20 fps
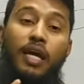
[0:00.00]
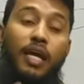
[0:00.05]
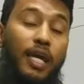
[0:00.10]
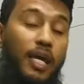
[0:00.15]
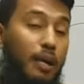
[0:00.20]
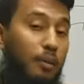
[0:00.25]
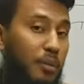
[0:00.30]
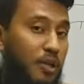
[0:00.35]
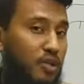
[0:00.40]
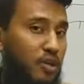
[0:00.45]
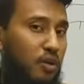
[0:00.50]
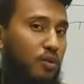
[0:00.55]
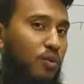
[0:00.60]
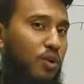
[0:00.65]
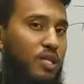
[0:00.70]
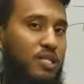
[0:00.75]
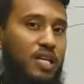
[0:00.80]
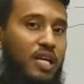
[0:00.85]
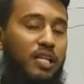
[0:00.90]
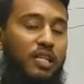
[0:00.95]
এই বিষয়গুলো
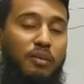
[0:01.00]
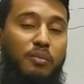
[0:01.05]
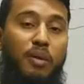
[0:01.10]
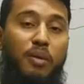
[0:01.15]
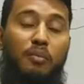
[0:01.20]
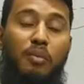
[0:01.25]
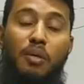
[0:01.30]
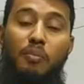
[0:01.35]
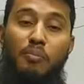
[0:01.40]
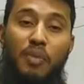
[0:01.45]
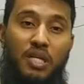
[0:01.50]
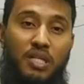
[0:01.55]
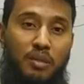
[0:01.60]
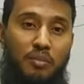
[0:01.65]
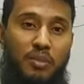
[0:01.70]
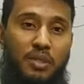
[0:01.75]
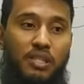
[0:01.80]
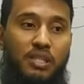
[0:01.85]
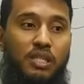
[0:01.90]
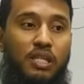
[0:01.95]
জানতে পারবেন
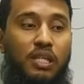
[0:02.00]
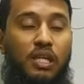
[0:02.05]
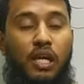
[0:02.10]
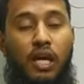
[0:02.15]
পাশাপাশি